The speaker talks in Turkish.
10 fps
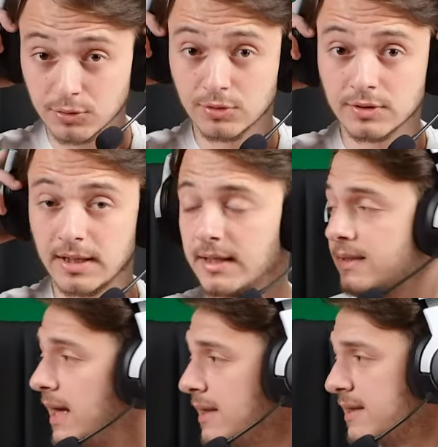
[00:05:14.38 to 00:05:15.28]

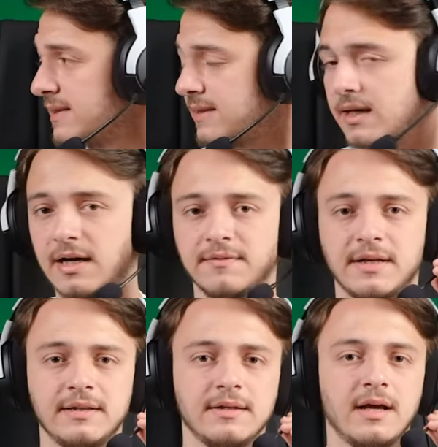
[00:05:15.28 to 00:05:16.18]
durduğuna kendiniz karar
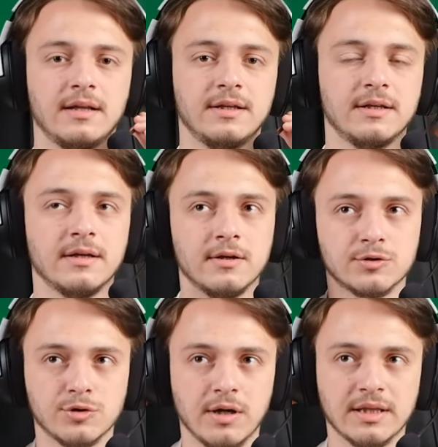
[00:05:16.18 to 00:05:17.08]
verin. Hani
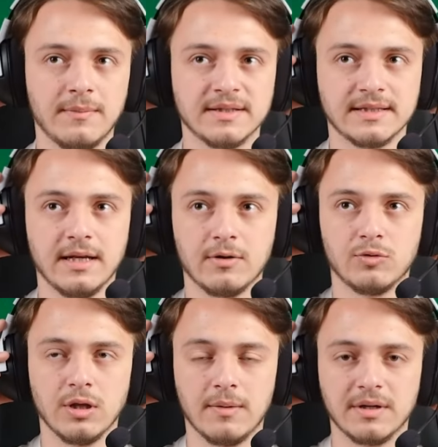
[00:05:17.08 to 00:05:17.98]
şu anda mesela
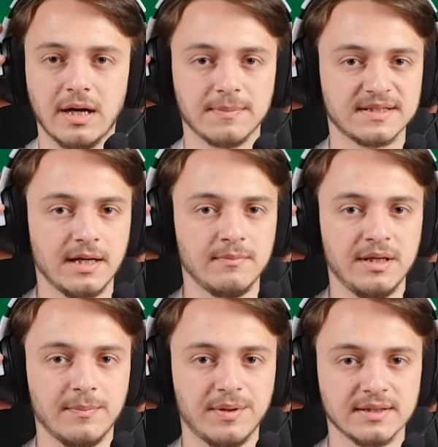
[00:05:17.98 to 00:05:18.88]
kulağımı kapsayan
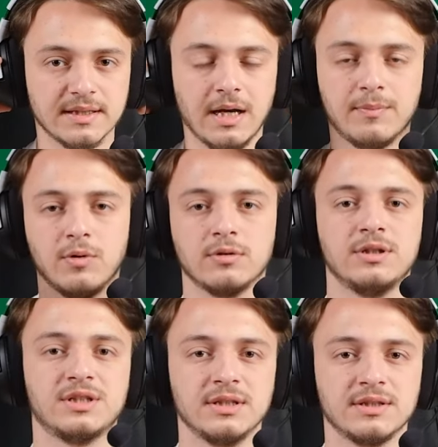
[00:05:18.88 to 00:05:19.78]
bir yapıya sahip
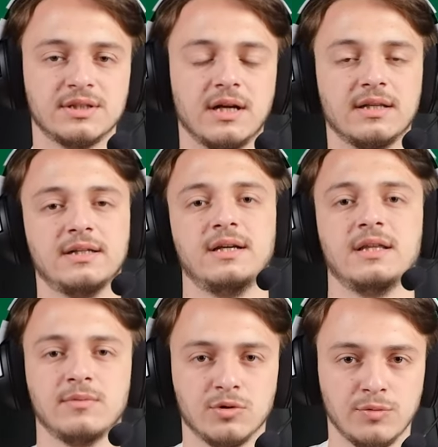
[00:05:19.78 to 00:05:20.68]
olduğu için dışarıdan
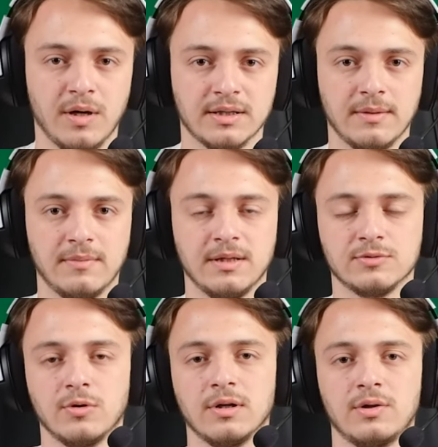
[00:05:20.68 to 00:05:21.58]
kendimi duymakta bile
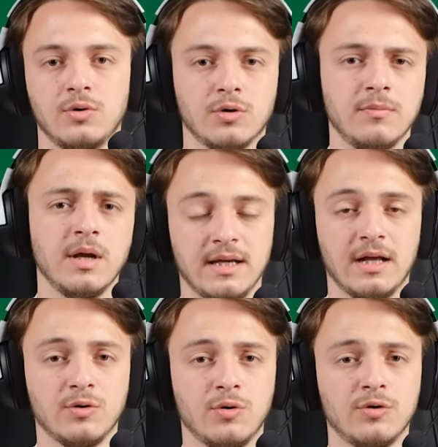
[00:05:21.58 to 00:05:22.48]
zorlanıyorum.
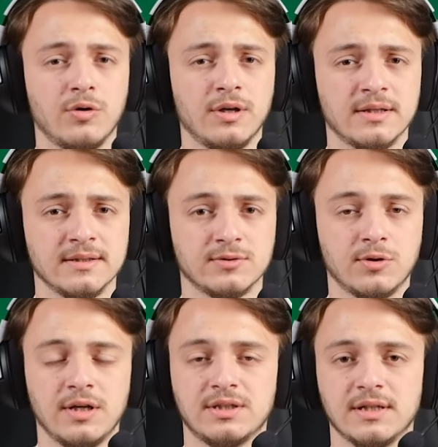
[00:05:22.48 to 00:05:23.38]
Yani oyun oynadığın
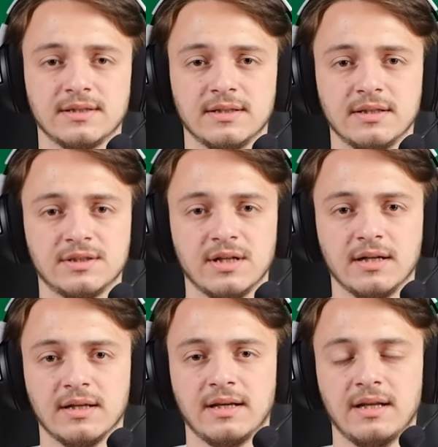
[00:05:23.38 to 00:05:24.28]
süre içerisinde
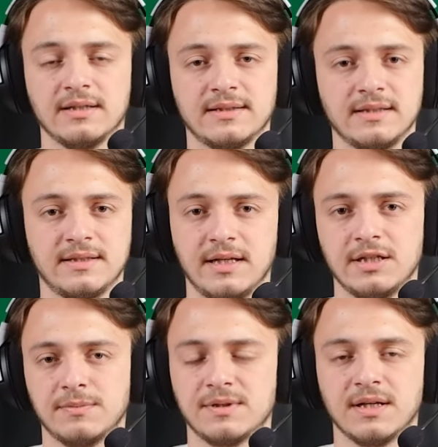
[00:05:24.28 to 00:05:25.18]
dışarıdan gelen sesleri
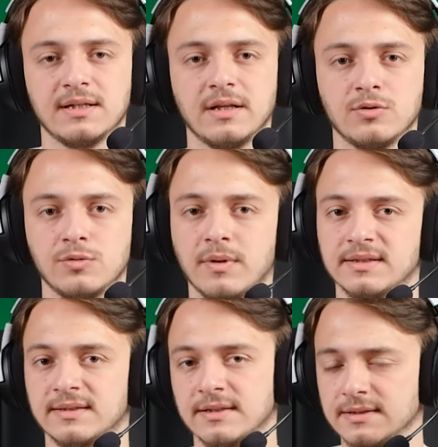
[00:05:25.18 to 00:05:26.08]
hiçbir şekilde
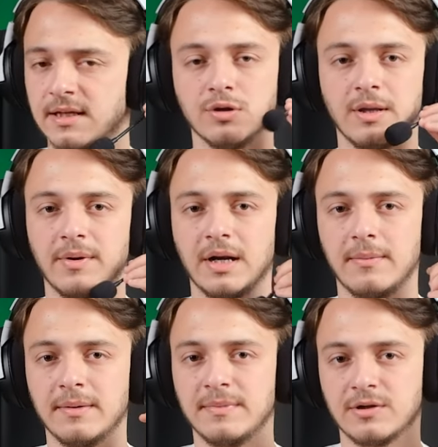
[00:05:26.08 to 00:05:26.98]
duymazsınız. Bununla
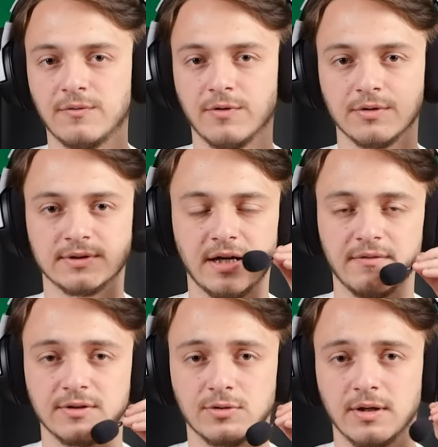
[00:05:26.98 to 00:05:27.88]
beraber mikrofonu
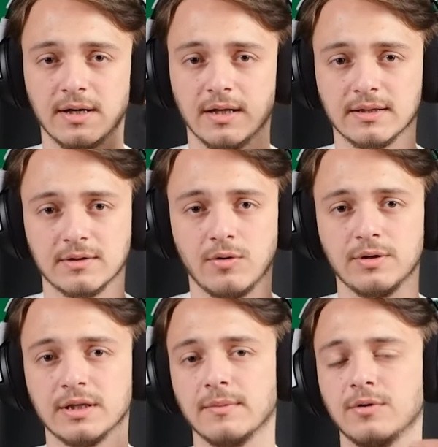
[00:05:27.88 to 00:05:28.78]
sağ ve sola rahatlıkla
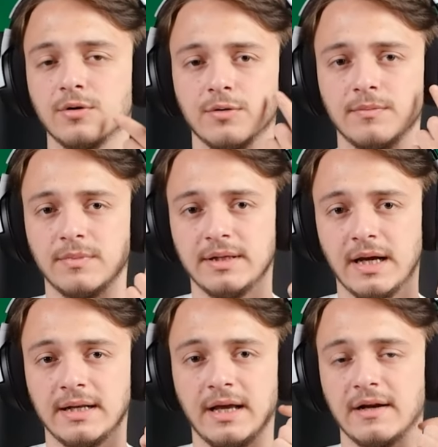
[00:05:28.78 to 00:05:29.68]
oynatabiliyorum.
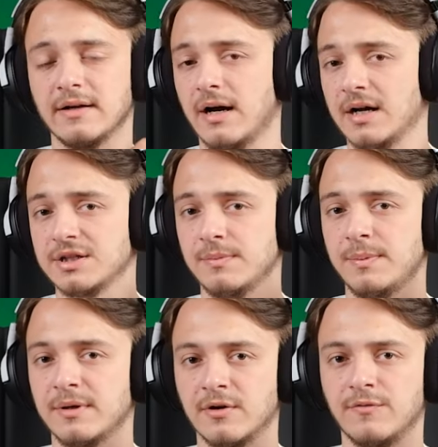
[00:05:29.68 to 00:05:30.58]
Yani eğer harici
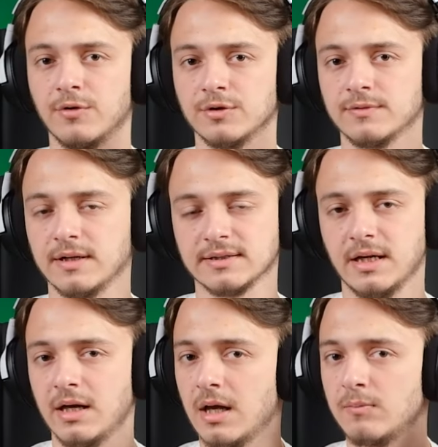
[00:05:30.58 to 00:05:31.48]
bir mikrofonunuz
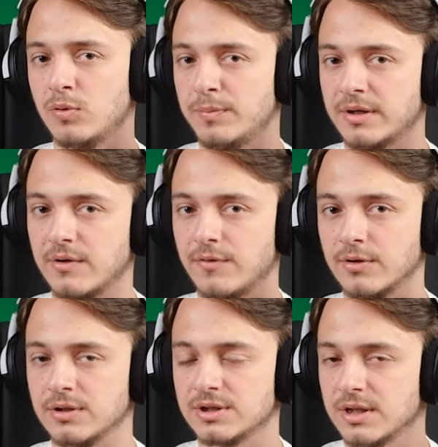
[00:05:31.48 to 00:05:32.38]
varsa bu
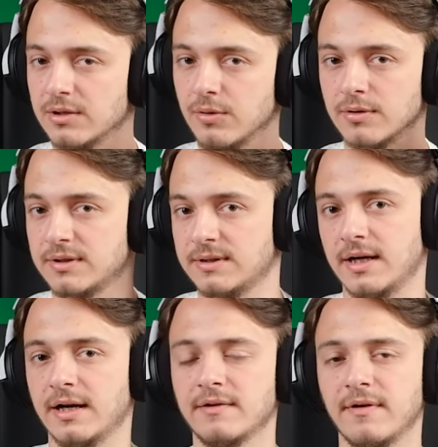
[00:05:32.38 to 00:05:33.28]
mikrofonu dışarı doğru
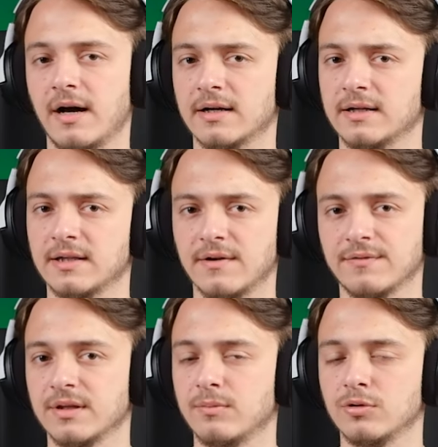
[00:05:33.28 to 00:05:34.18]
ittirerek ve arka
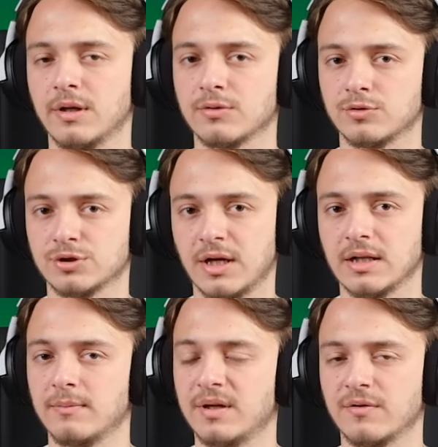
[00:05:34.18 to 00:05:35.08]
tarafında bulunan
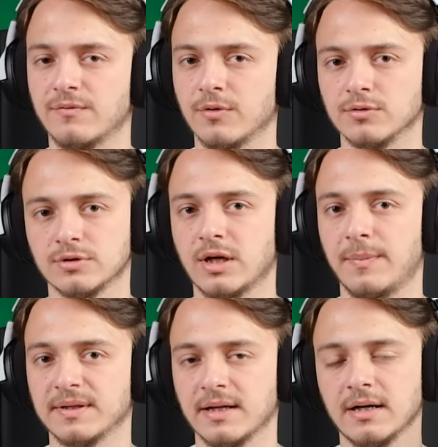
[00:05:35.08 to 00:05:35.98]
tuşlardan mikrofonunuzu
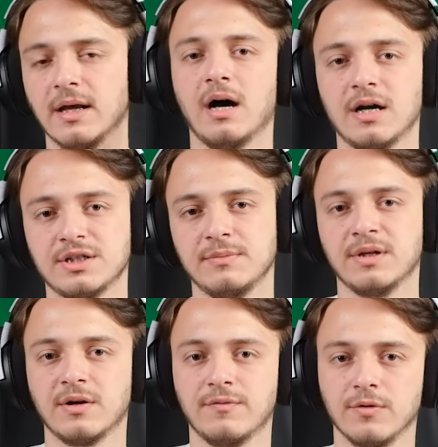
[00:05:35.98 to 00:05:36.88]
kapatarak harici
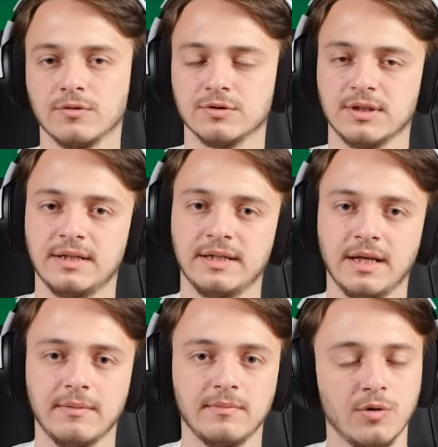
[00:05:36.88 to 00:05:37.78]
mikrofonunuzla
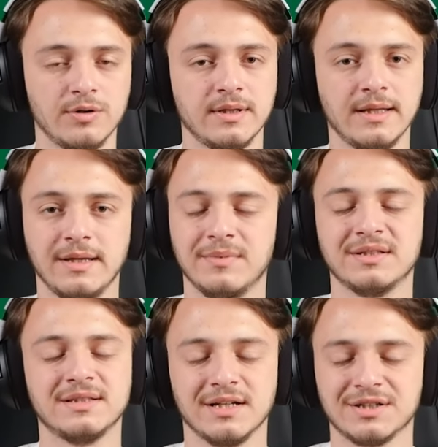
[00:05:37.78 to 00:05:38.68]
yine oyun deneyiminizi